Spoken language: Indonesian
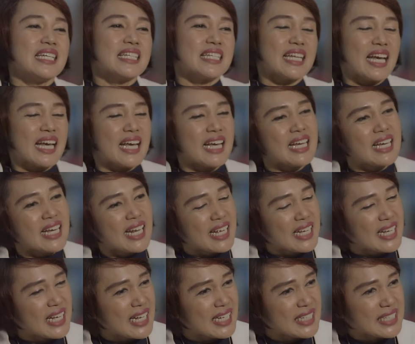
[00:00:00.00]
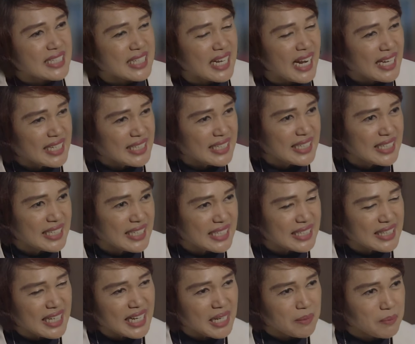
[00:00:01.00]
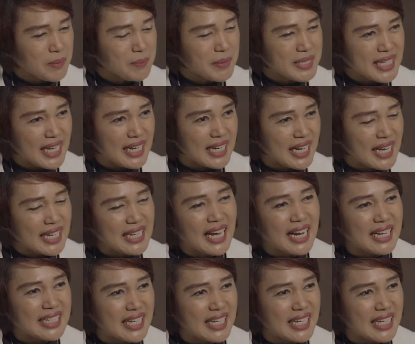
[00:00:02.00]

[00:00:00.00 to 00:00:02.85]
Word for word: Nah, Selain ini kita akan membicarakan hal